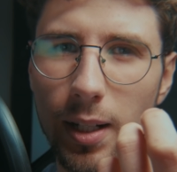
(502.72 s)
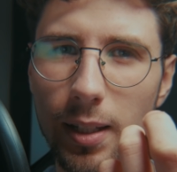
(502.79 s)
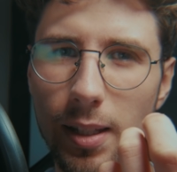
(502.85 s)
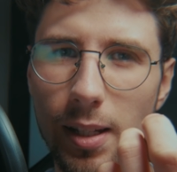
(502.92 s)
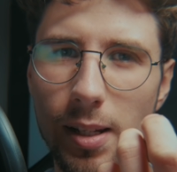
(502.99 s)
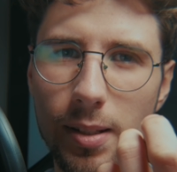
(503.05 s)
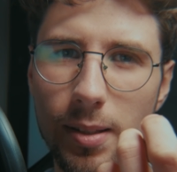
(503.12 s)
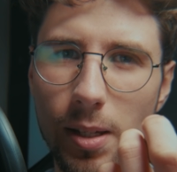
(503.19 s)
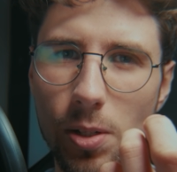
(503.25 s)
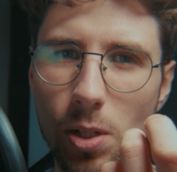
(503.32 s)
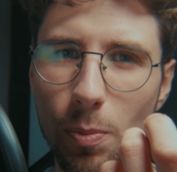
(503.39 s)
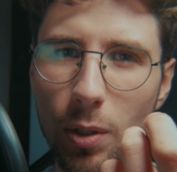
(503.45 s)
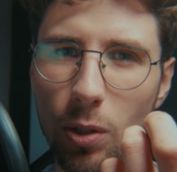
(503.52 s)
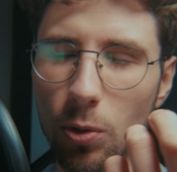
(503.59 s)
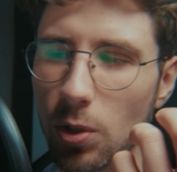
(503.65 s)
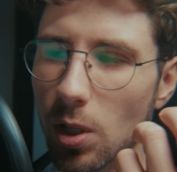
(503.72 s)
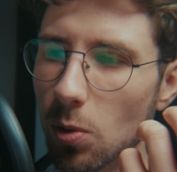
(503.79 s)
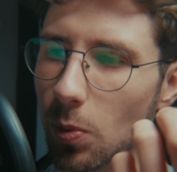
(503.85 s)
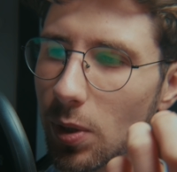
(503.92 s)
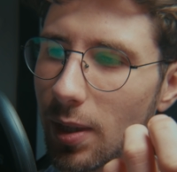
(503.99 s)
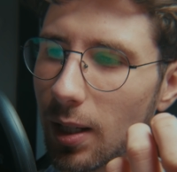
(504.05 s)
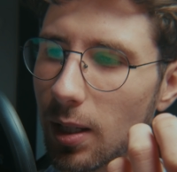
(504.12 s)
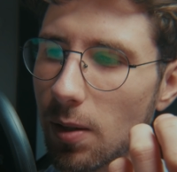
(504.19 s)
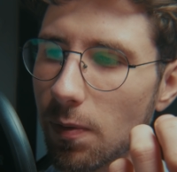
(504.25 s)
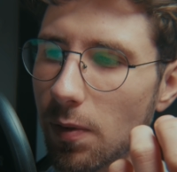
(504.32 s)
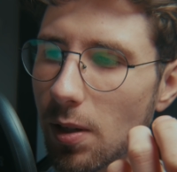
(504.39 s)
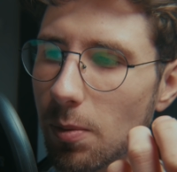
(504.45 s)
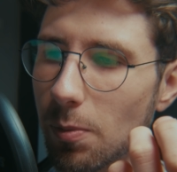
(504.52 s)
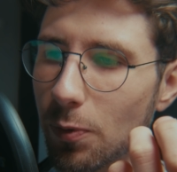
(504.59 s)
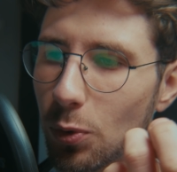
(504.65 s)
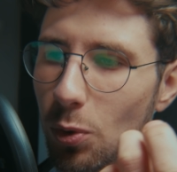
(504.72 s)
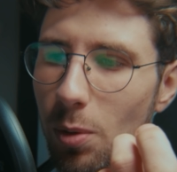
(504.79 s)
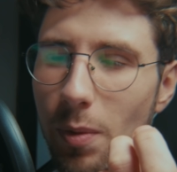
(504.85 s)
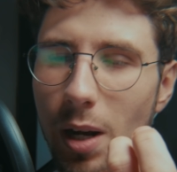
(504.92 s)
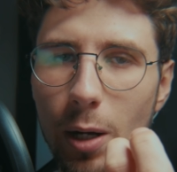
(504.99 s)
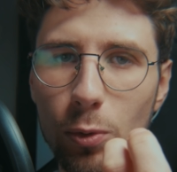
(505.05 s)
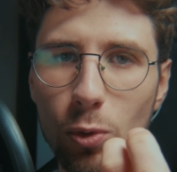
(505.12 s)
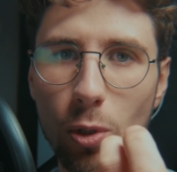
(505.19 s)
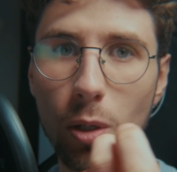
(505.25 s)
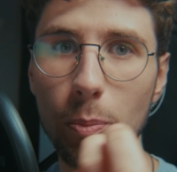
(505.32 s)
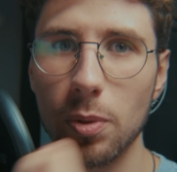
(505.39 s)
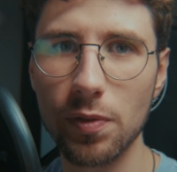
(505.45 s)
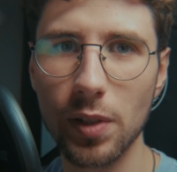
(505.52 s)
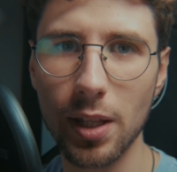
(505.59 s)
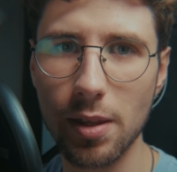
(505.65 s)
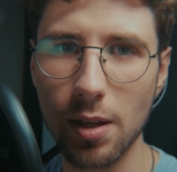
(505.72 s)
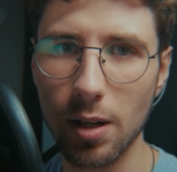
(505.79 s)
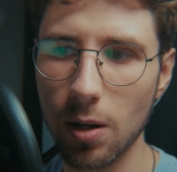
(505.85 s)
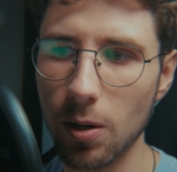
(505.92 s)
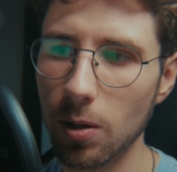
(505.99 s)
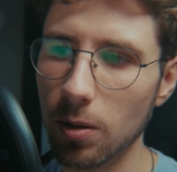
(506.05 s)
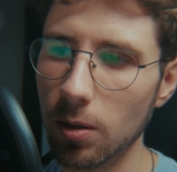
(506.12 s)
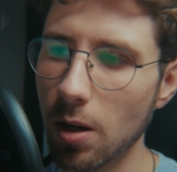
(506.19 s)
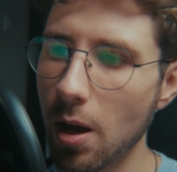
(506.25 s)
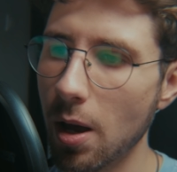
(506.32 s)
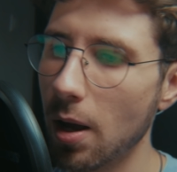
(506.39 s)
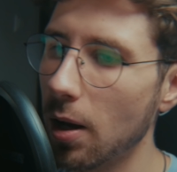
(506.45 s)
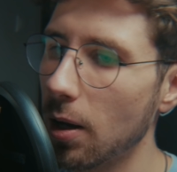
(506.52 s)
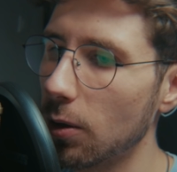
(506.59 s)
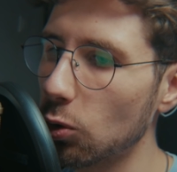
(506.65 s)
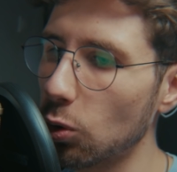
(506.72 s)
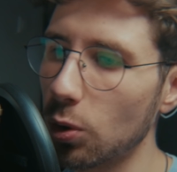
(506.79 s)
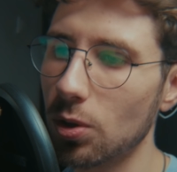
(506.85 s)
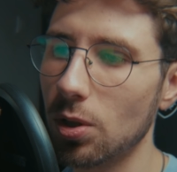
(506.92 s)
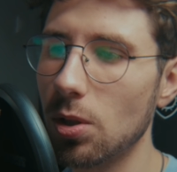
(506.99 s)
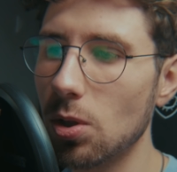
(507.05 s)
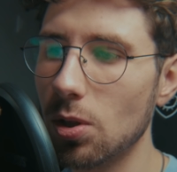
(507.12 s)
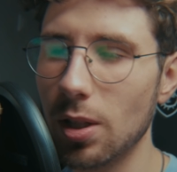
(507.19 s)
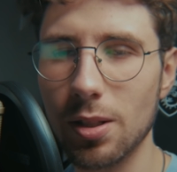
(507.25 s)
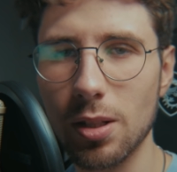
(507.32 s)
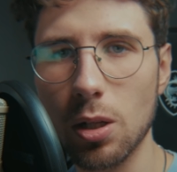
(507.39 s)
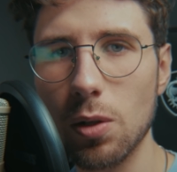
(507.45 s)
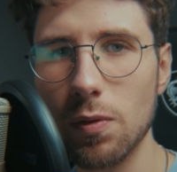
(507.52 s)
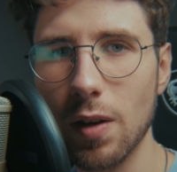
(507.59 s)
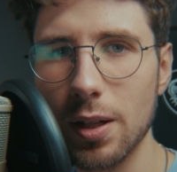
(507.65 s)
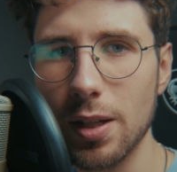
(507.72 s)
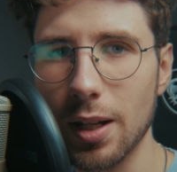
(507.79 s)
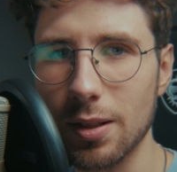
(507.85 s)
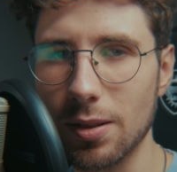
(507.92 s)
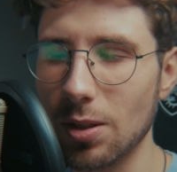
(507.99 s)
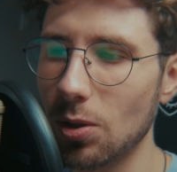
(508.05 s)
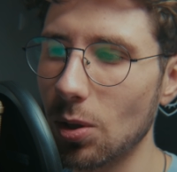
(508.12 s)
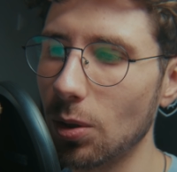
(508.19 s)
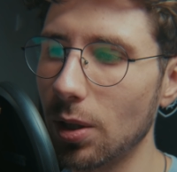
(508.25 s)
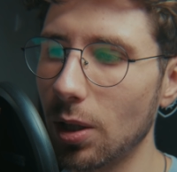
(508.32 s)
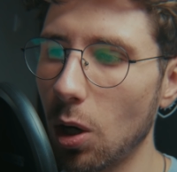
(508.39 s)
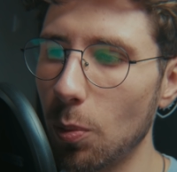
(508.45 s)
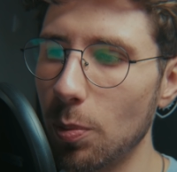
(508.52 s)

na kanale znajdziemy chociażby taki film, w którym autor opowiada o toksycznych zachowaniach ze strony